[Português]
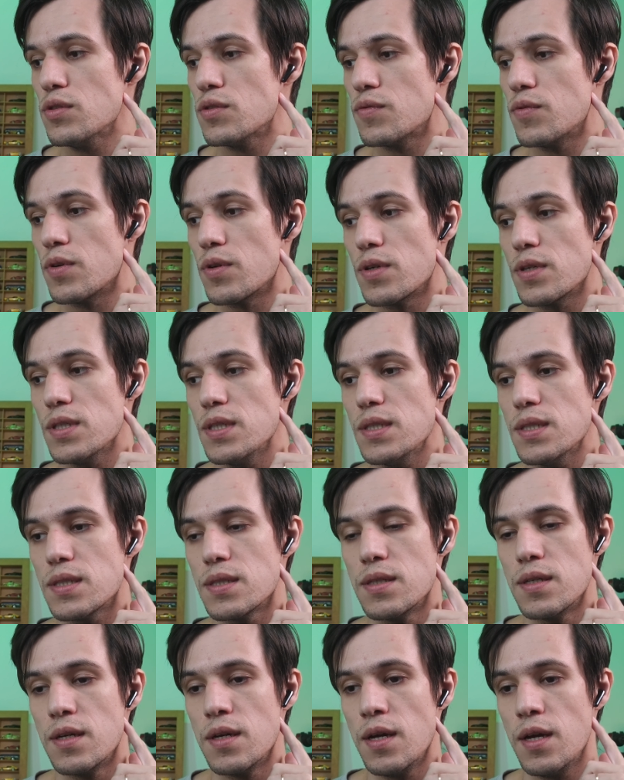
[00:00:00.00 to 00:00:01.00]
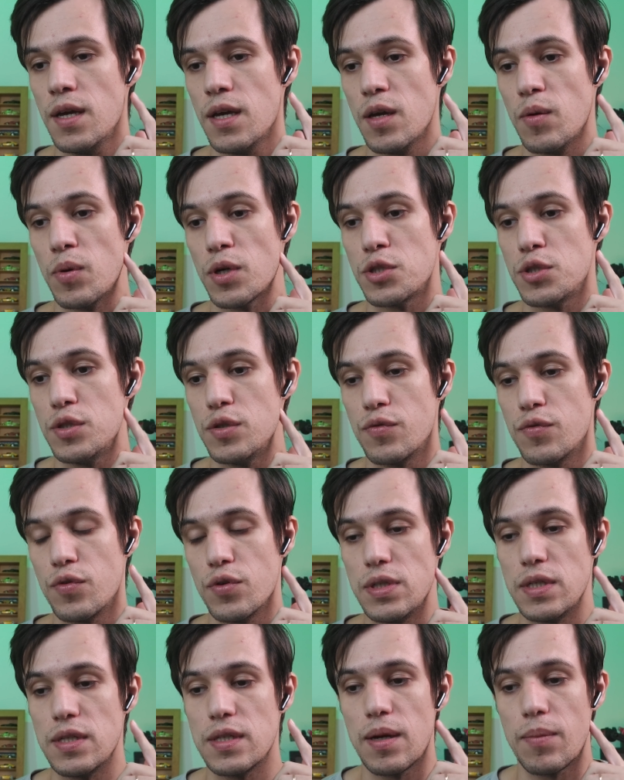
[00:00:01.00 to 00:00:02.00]
dos fones. Eu achei o
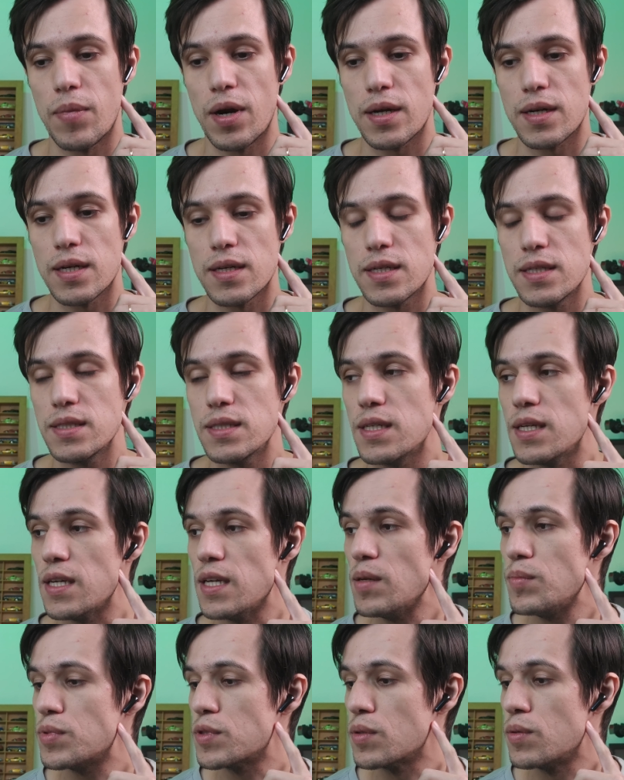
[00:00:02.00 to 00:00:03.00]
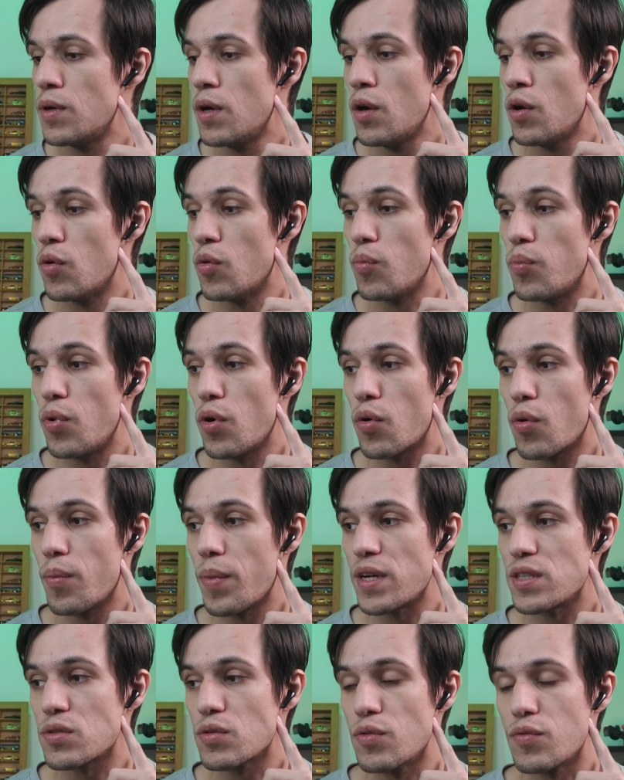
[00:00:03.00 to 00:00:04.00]
fone da marca QCY um
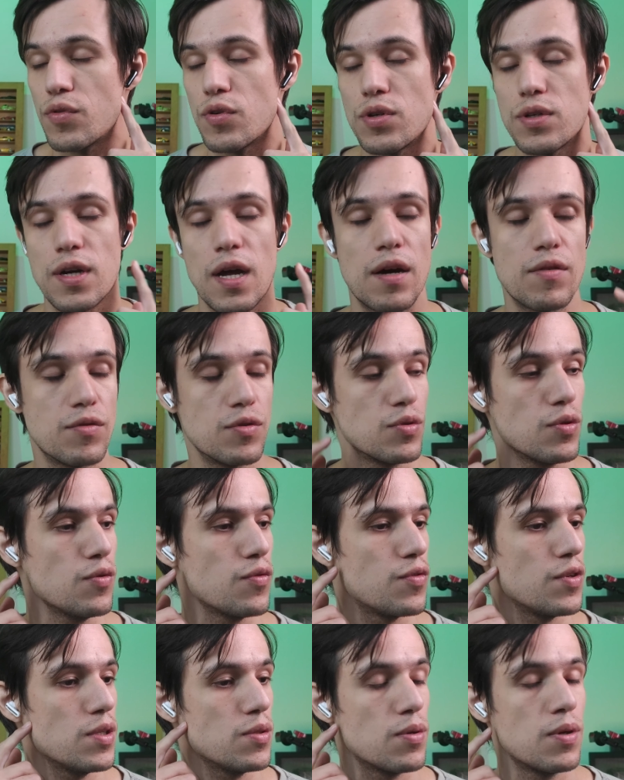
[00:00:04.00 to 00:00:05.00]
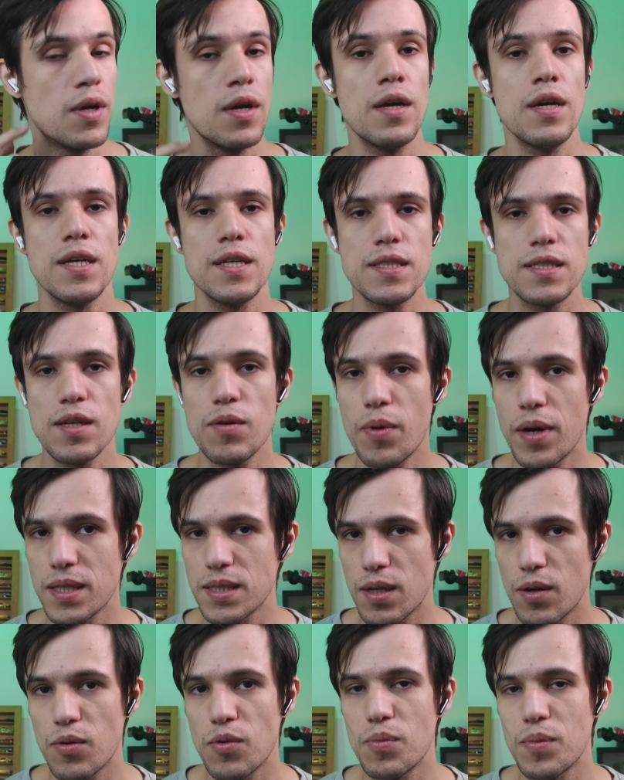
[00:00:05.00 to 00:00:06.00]
pouco mais confortável no ouvido e são
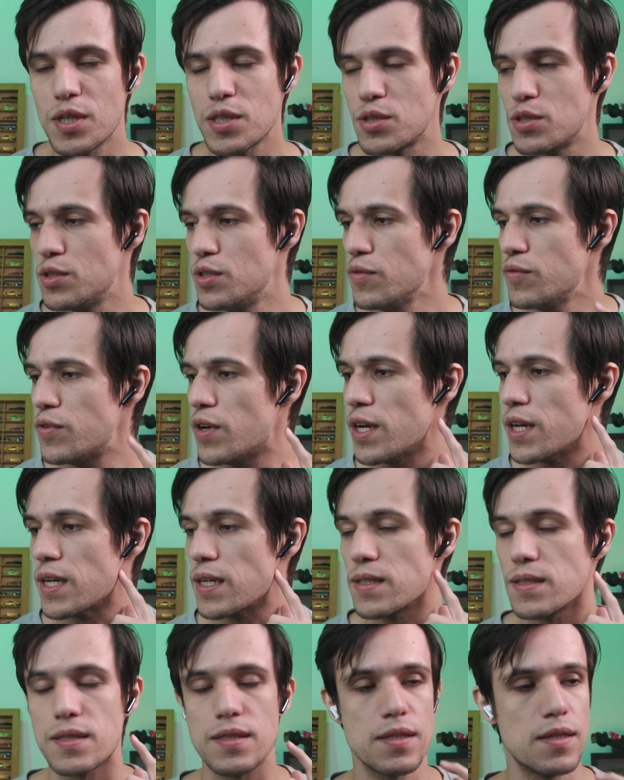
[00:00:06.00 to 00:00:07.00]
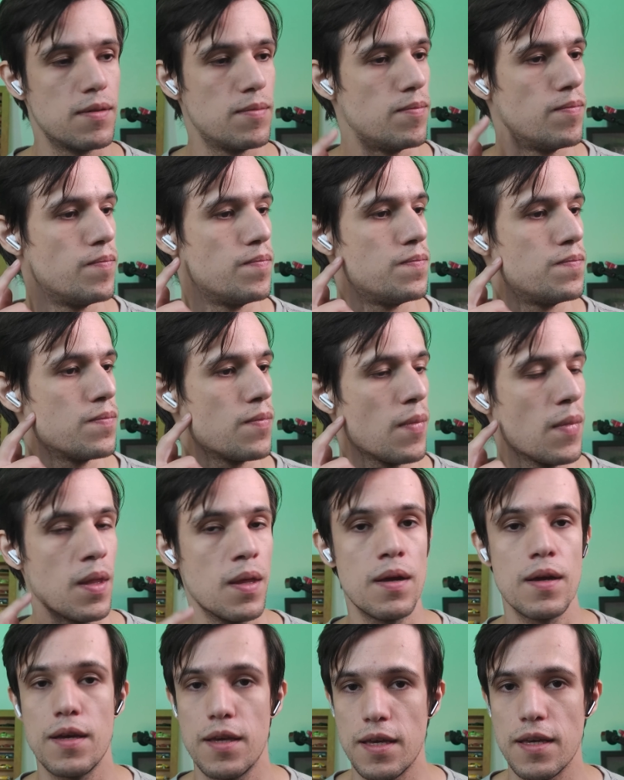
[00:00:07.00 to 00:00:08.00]
essas algumas diferenças
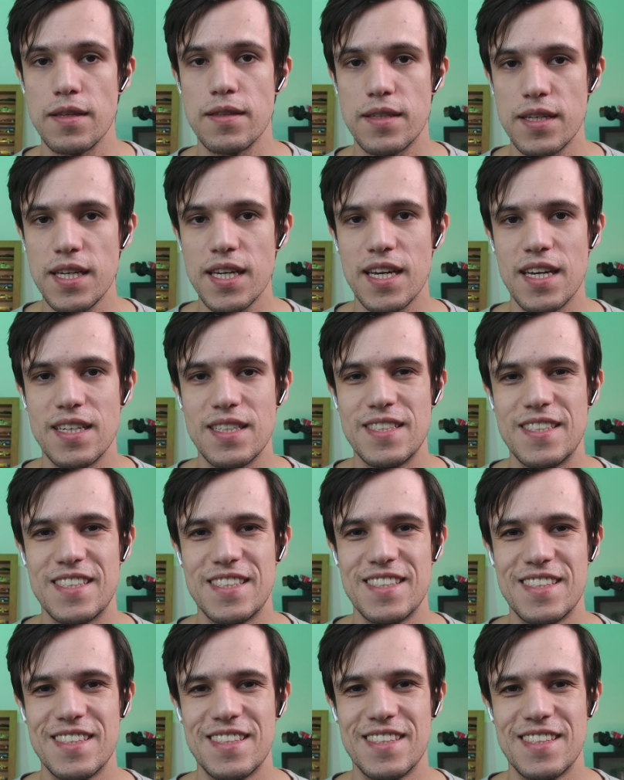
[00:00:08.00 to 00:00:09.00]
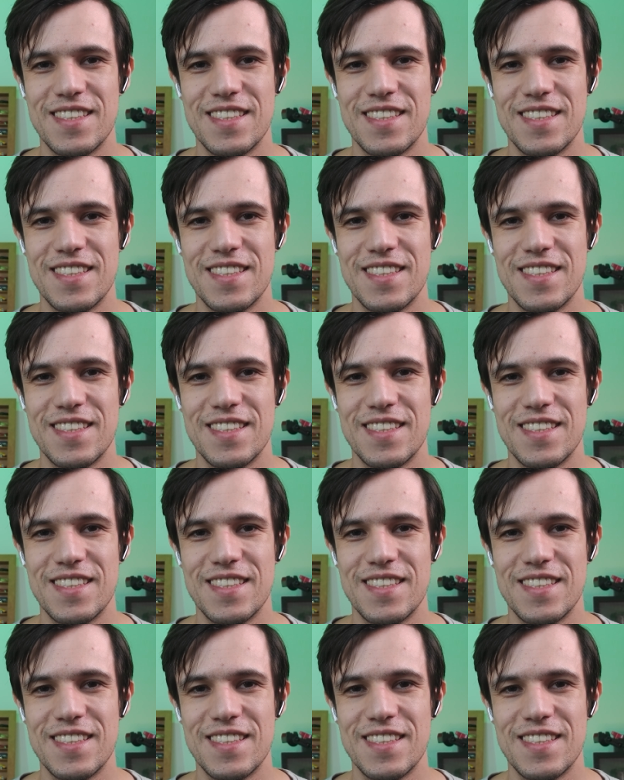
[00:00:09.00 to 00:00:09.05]
entre eles.